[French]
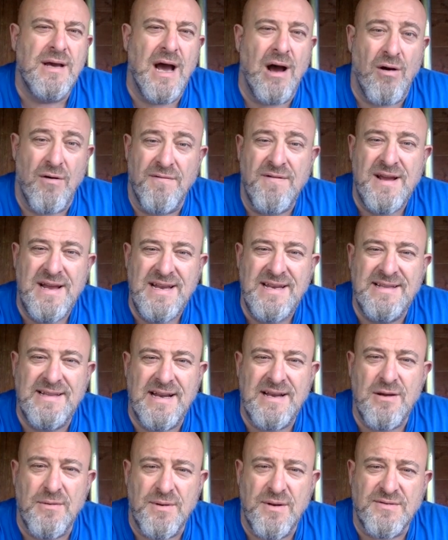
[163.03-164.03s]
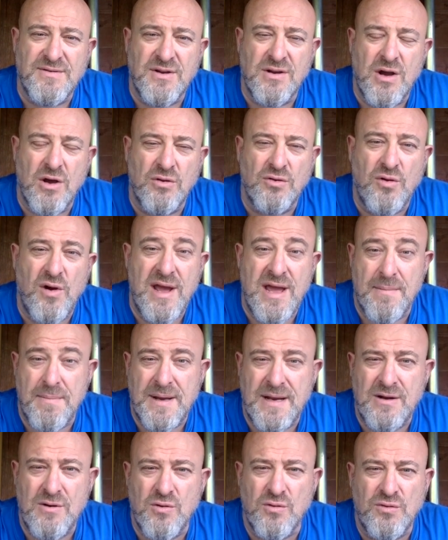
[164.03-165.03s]
a envahi l'Italie en 1943 et a
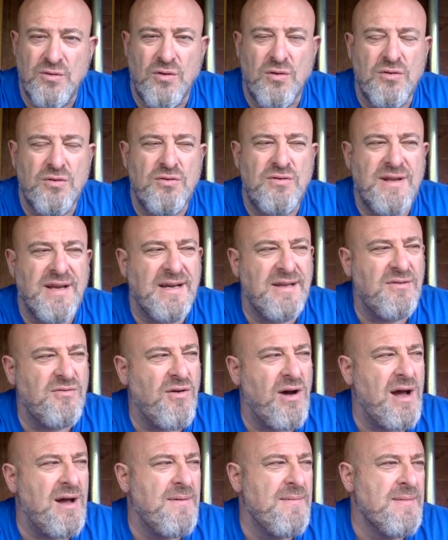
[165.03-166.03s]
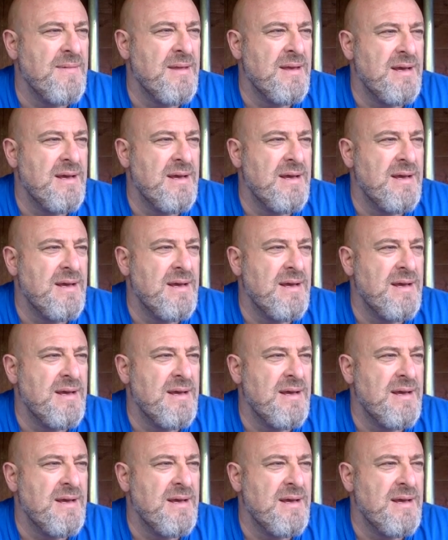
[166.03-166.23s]
pris le contrôle du territoire,